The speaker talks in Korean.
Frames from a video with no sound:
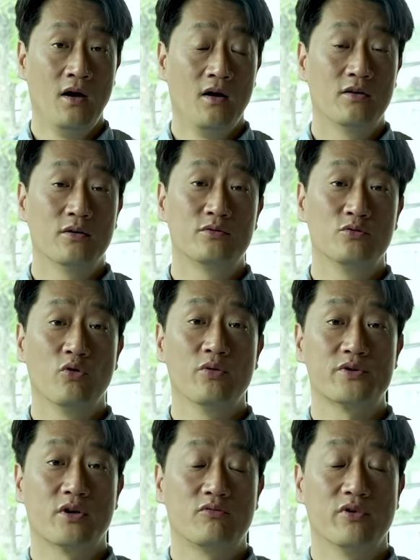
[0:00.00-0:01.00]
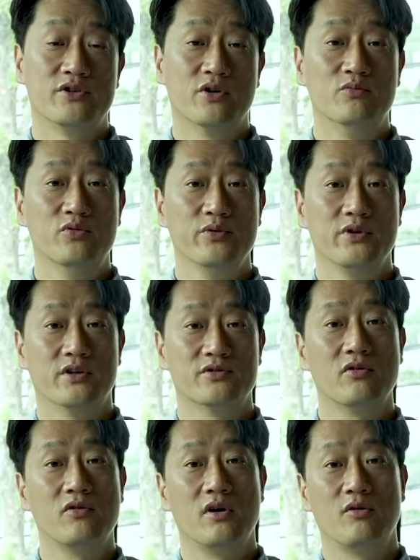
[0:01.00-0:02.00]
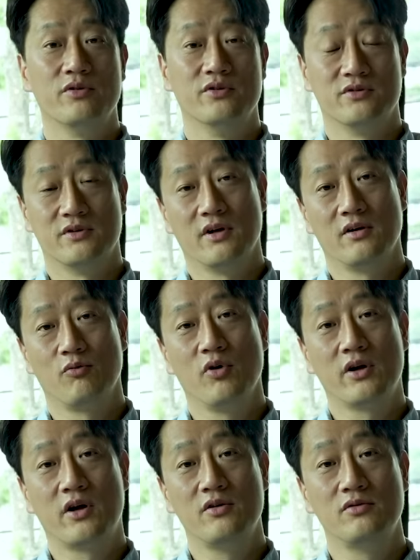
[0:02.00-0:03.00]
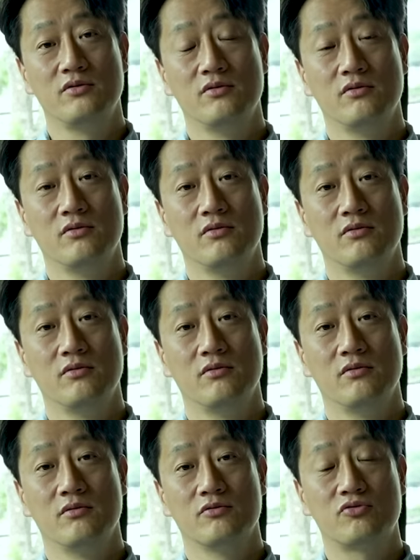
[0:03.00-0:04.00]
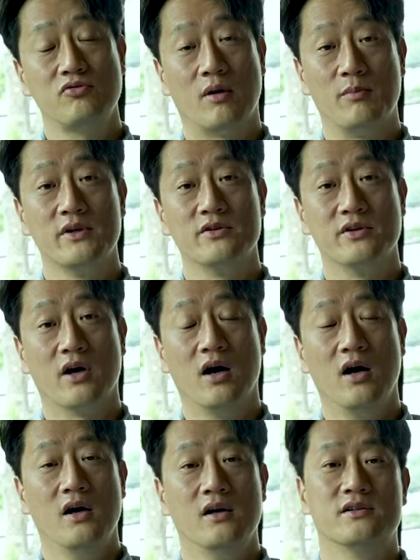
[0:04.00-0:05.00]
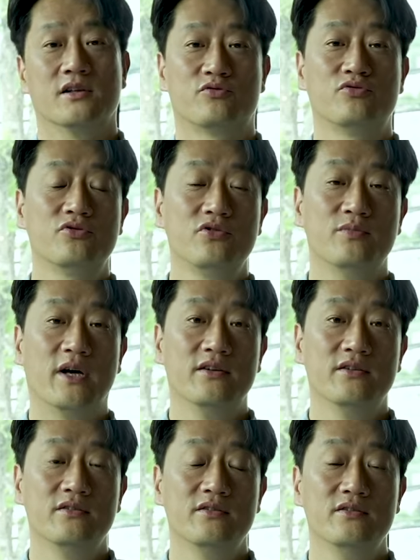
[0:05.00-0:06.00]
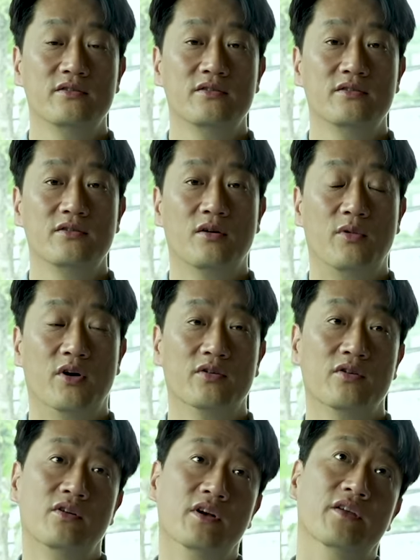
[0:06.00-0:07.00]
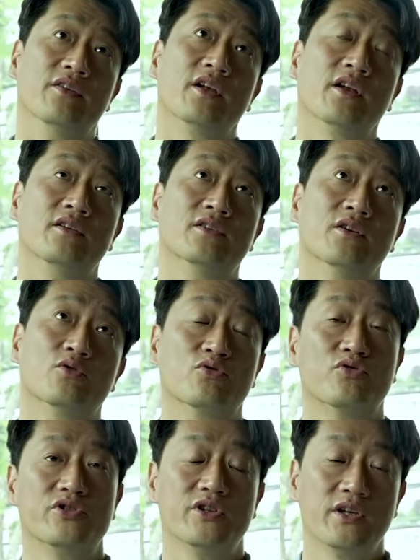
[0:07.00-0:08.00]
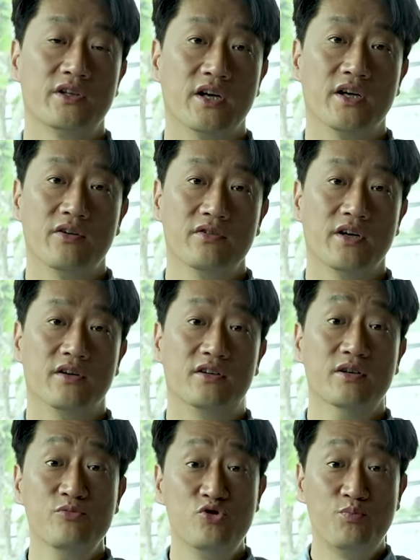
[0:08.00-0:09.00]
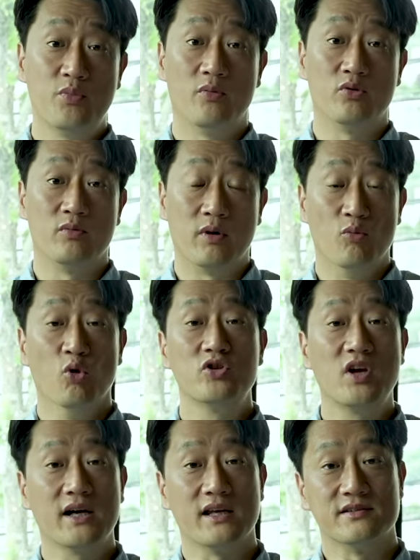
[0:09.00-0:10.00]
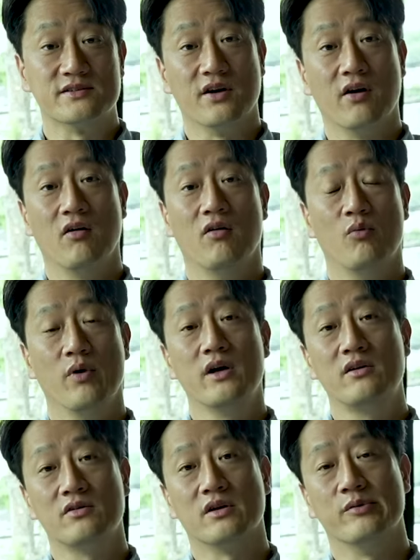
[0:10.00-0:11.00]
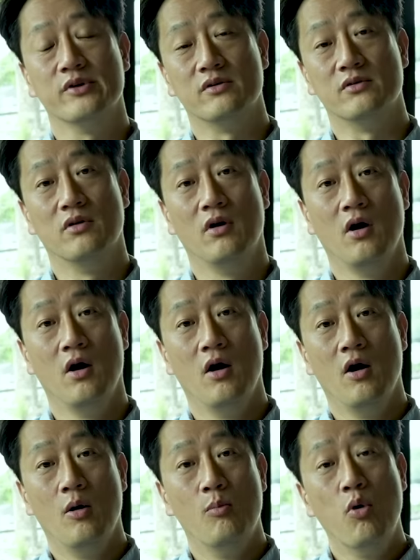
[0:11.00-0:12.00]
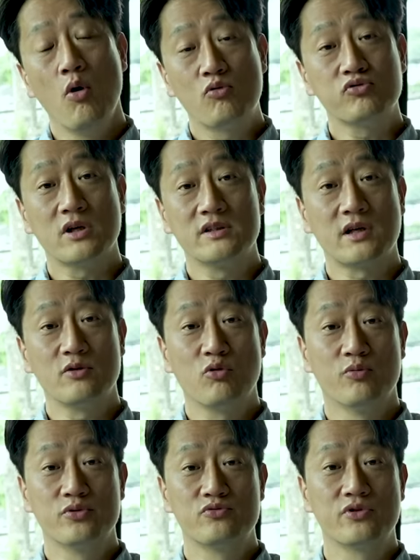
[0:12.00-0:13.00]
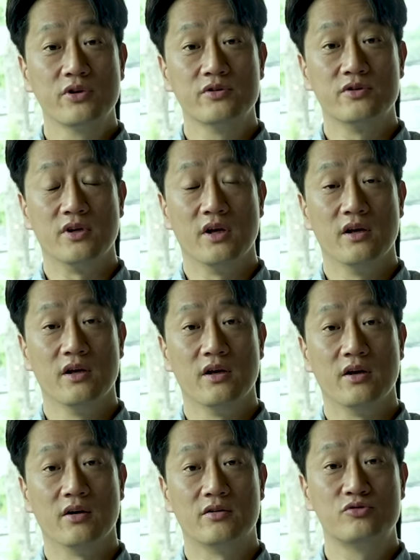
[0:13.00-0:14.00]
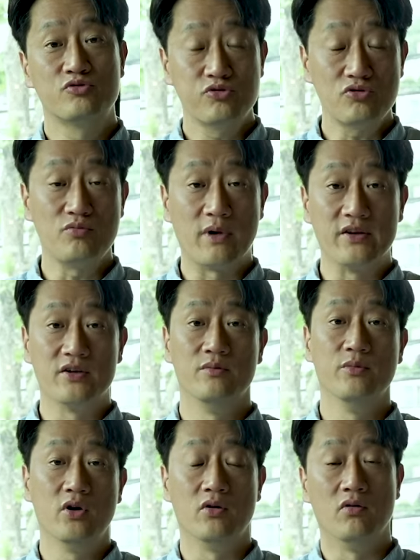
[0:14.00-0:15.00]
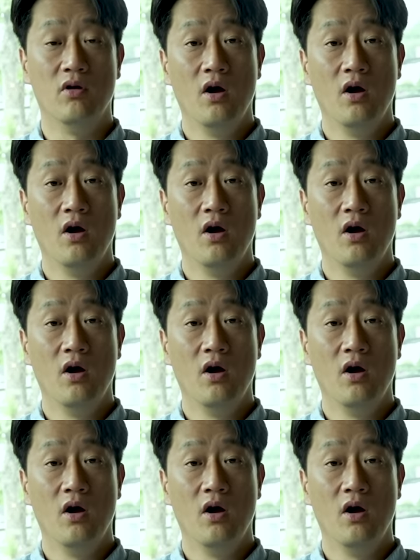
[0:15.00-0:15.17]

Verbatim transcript: 그럼 그 농협 창고에 정구미가 썩어가고 있는데 왜 걔를 술로 안 만드냐? 자 술을 만들어 먹는 걸 옛날에 이제 조선시대 때나 이런 데는 금주법으로 막 못하게 했어요. 왜 그러냐면 먹고 살 쌀도 없어 죽겠는데 그 술을 만들면